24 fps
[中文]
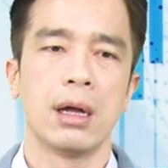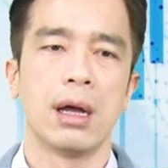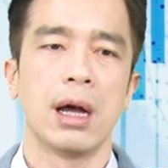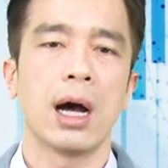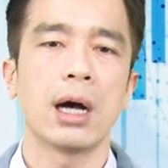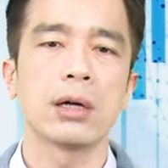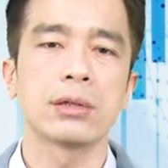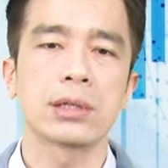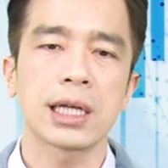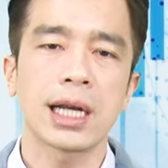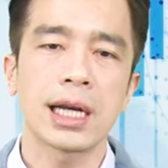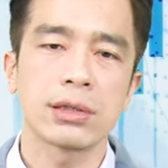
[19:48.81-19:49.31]

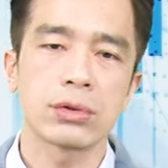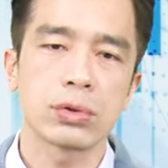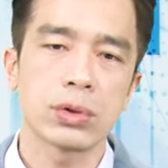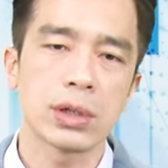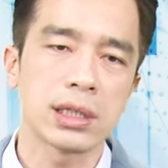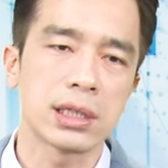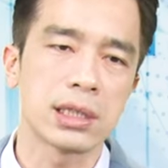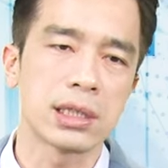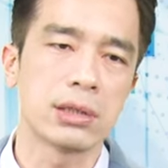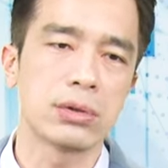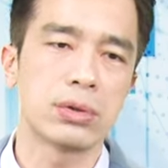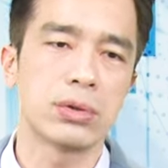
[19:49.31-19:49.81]
好，你看，所以
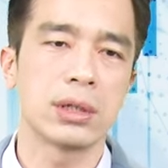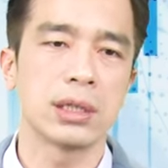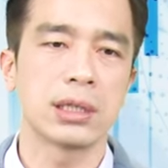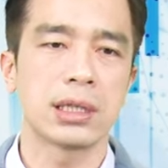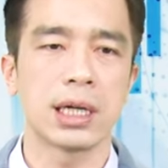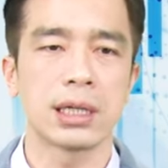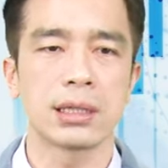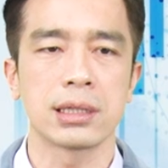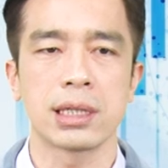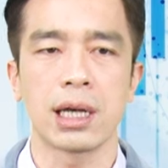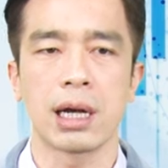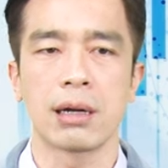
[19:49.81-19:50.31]
持续的
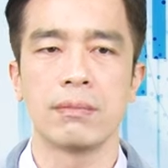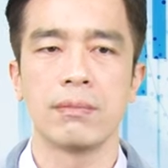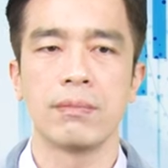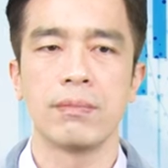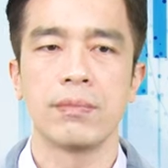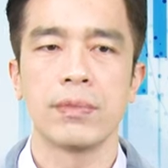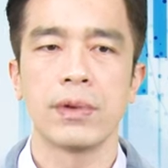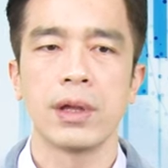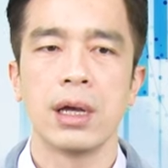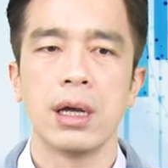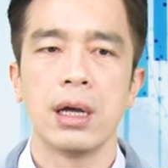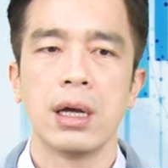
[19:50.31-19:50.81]
向上，
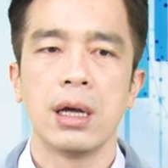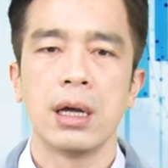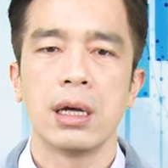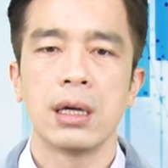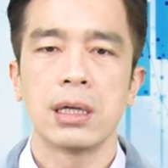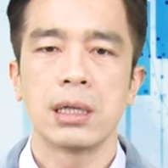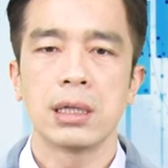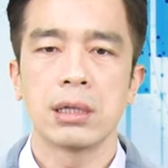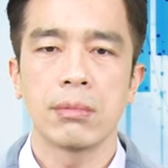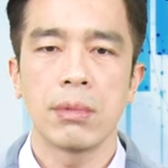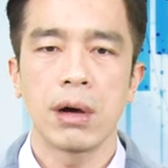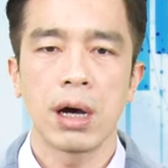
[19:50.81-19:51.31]

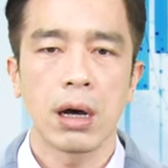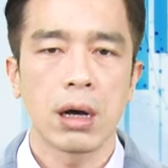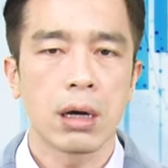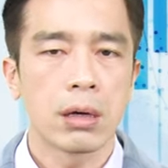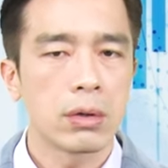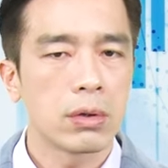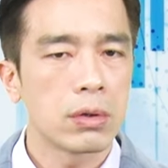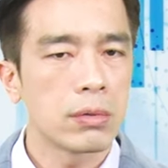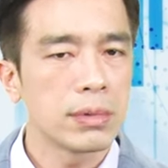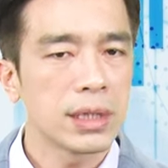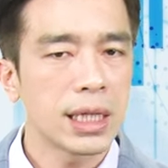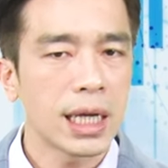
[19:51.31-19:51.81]
有没有？
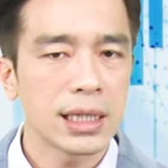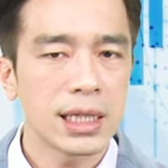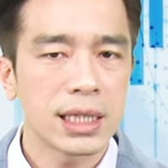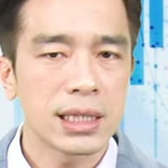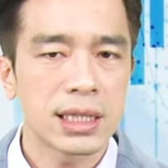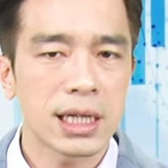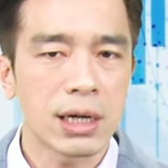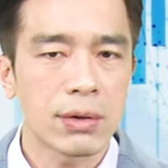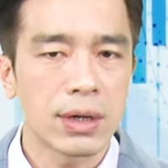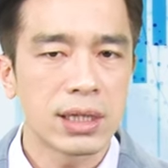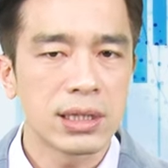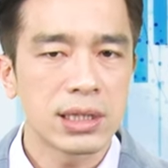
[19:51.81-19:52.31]
我们那天
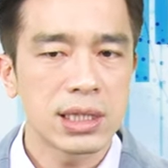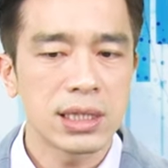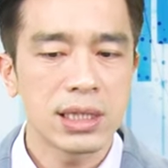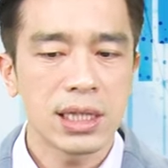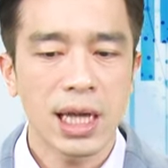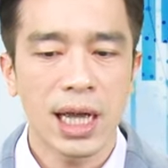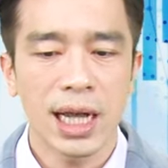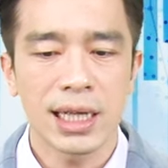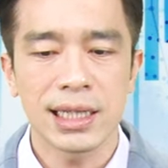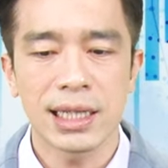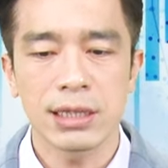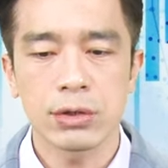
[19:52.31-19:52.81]
讲完，今
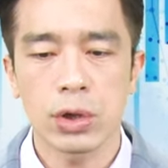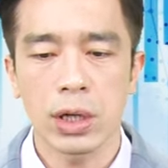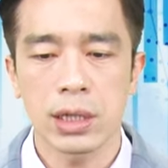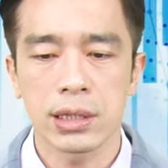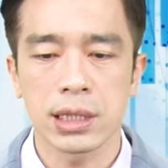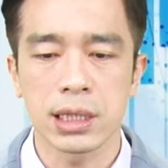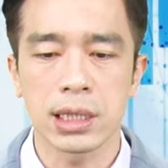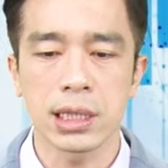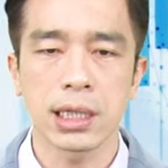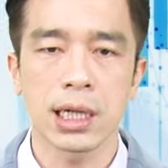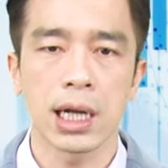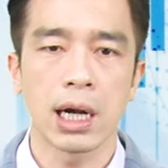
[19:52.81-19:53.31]
天还在创
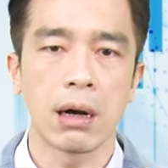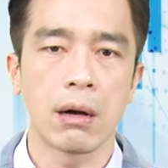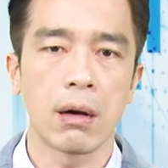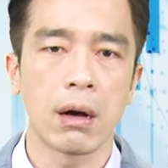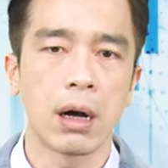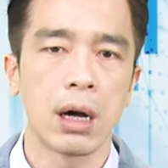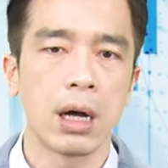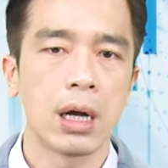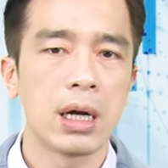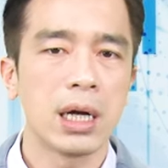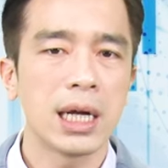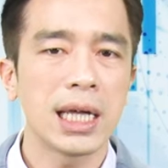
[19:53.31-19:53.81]
新高
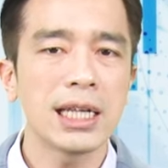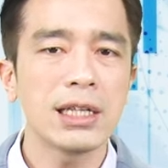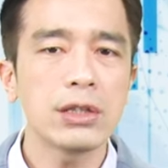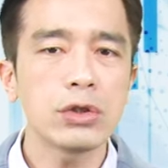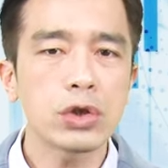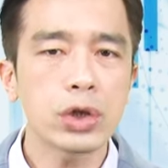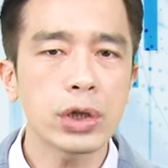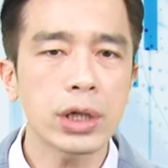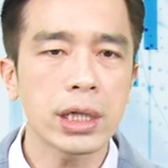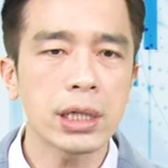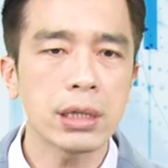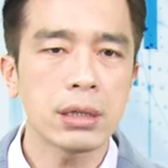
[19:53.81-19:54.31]
啊！林
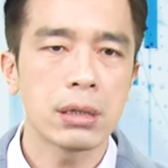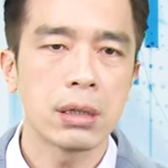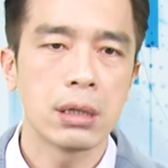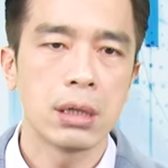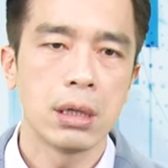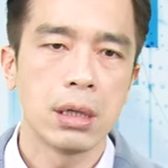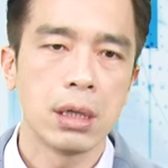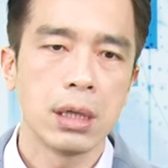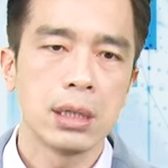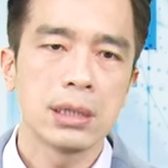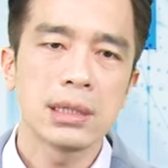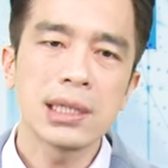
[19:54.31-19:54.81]
群
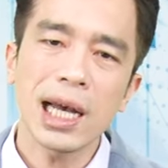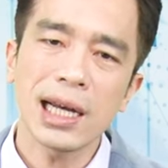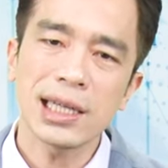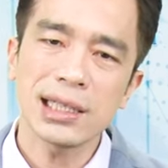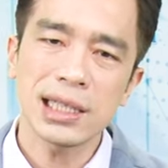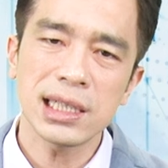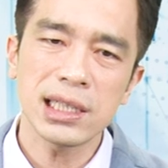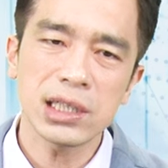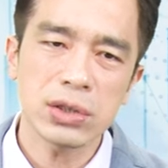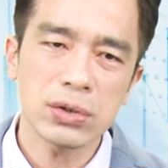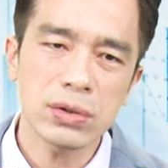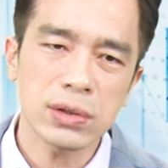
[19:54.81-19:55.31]
上个
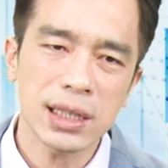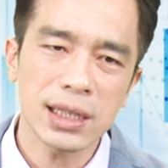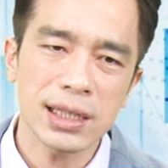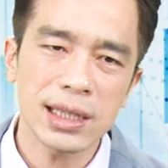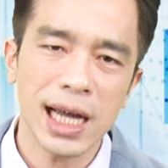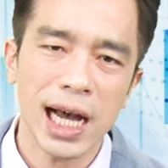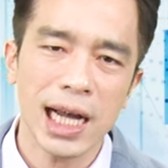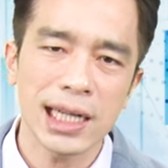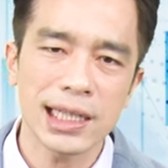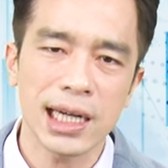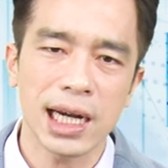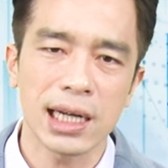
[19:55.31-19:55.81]
星期五跟
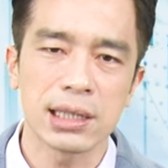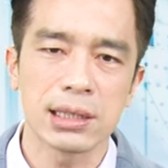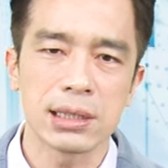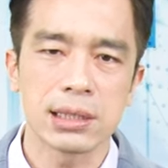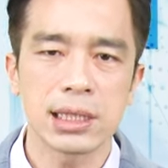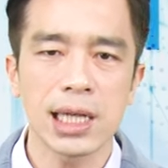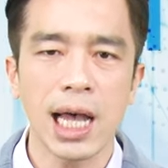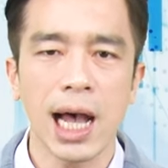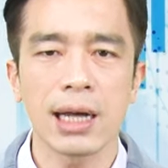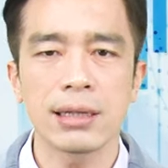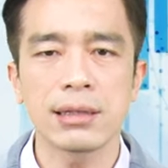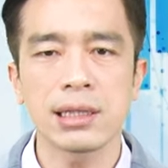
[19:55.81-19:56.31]
大家讲
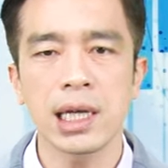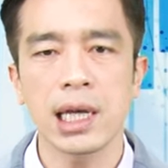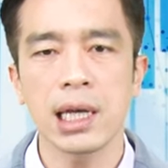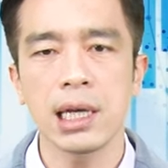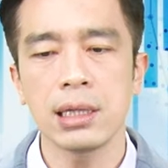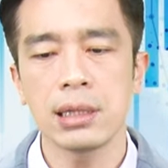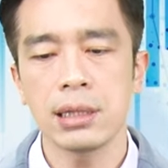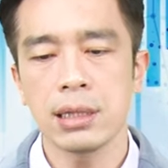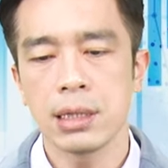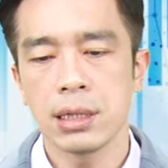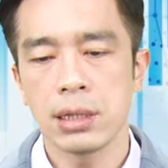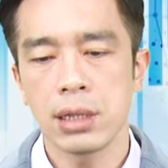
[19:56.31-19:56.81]
涨停，
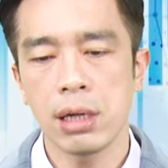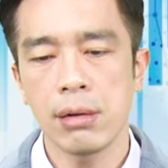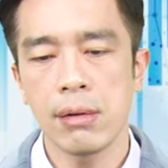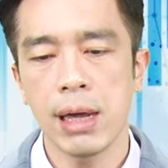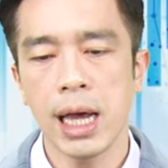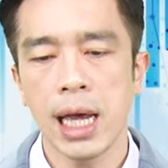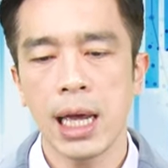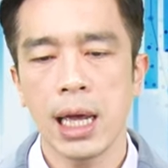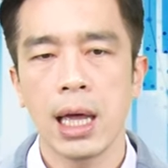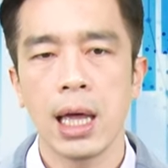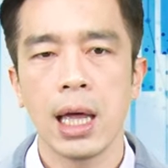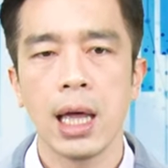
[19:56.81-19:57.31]
对不
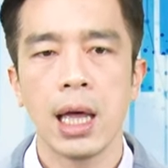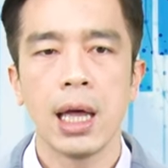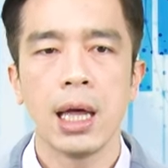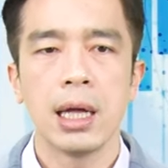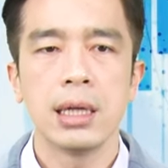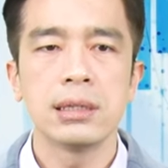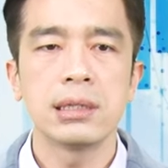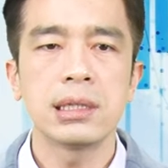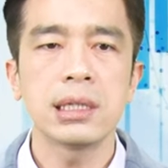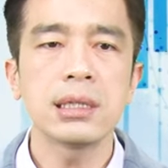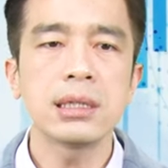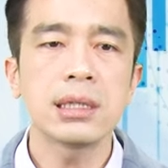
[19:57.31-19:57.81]
对？
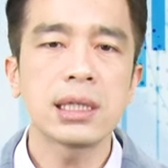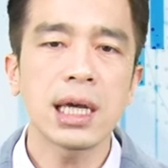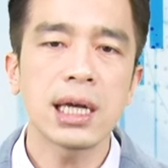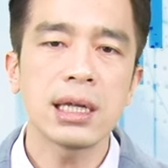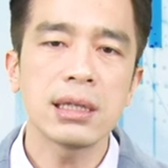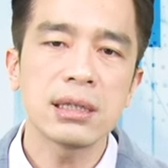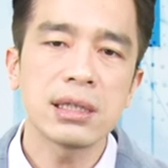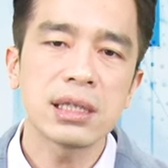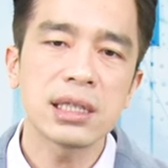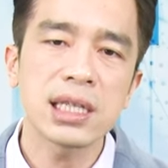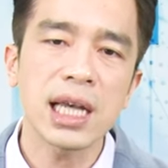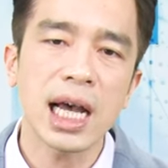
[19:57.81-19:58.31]
今
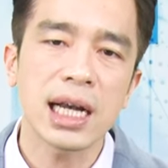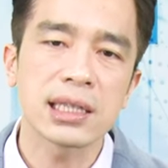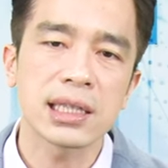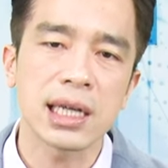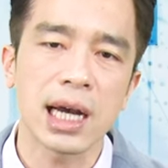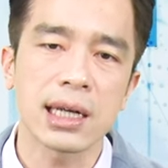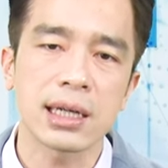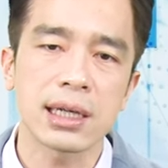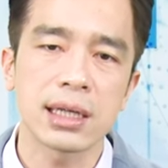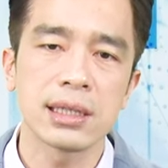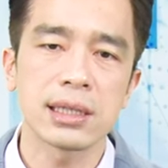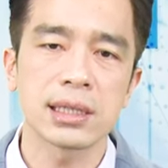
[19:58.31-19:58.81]
天再
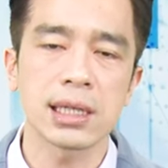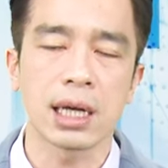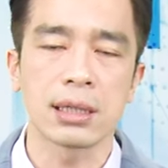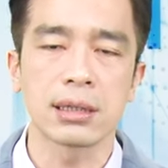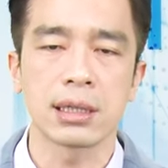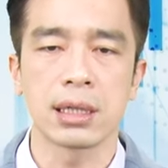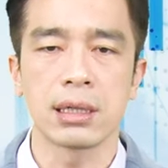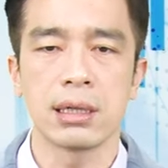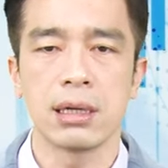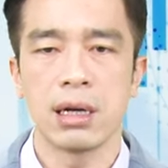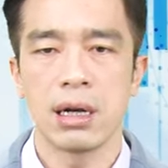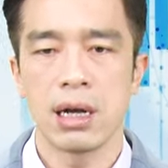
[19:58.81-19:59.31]
涨一根涨
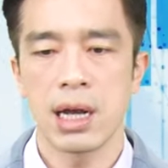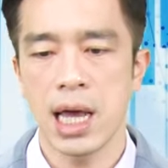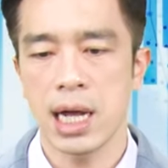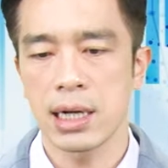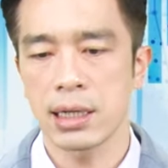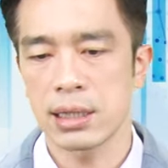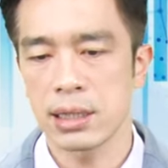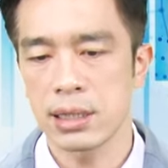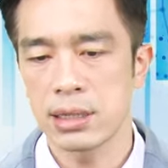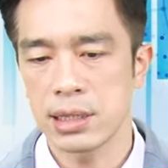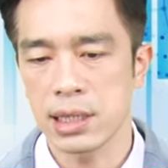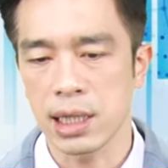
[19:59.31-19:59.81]
停，两
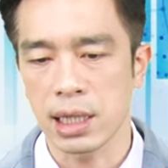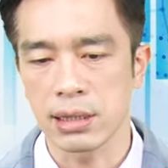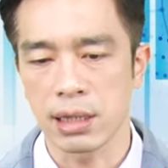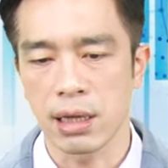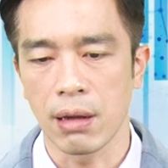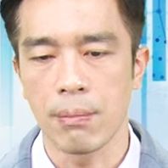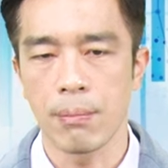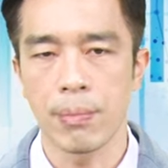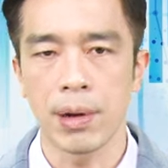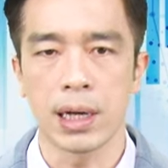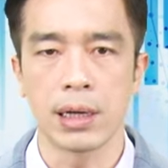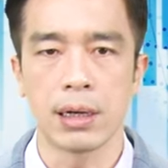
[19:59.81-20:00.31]
根涨
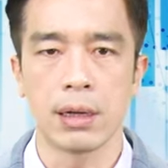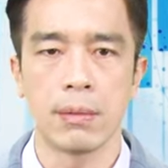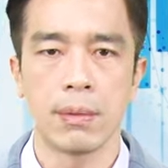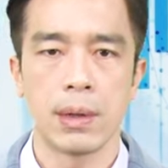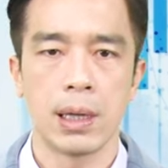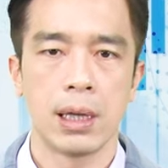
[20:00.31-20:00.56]
停板了，